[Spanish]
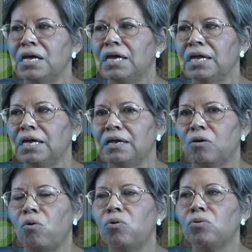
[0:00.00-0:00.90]

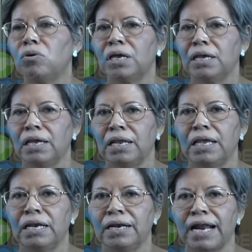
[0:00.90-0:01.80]
eh, con eh,
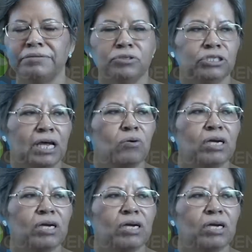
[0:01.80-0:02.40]
el raso, o sea,